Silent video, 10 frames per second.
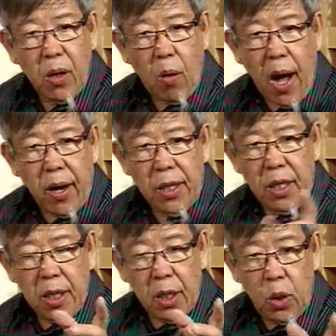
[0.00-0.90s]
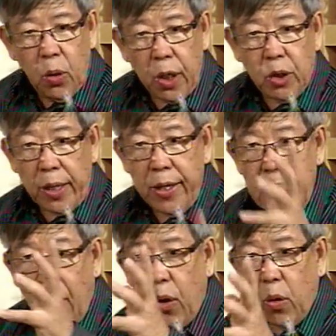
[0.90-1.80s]
华人如果决定
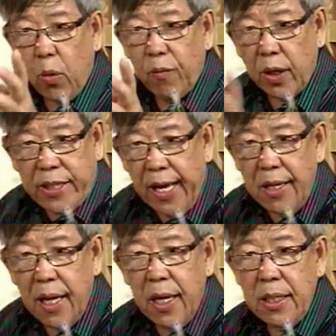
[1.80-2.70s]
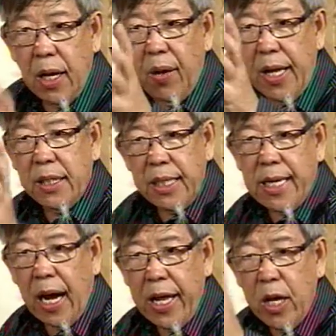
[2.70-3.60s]
要火箭，要林吉
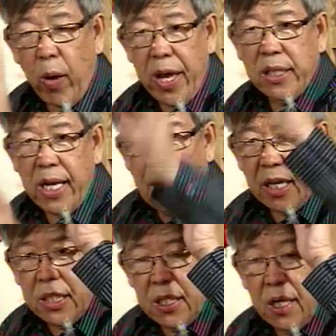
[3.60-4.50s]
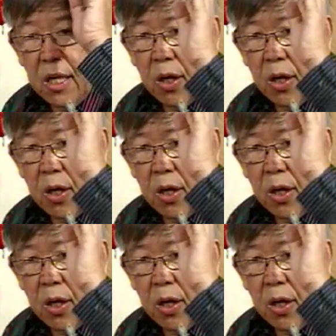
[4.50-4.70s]
祥、林观音这两字，